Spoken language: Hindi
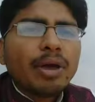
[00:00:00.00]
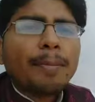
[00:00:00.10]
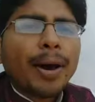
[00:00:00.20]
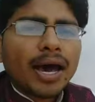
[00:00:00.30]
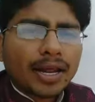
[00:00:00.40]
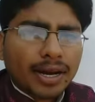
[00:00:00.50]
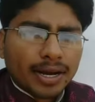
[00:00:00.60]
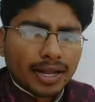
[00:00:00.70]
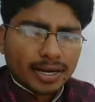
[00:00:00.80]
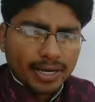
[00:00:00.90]
व्यापार
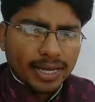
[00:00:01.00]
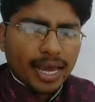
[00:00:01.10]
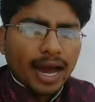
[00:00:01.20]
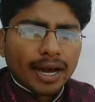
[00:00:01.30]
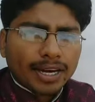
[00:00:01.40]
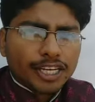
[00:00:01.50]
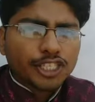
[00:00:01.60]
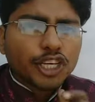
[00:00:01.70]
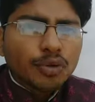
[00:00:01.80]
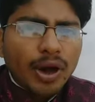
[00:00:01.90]
करने ठीक है
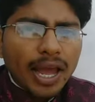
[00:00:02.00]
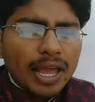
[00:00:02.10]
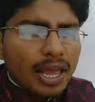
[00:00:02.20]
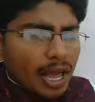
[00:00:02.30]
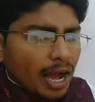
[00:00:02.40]
अंग्रेज क्यों आए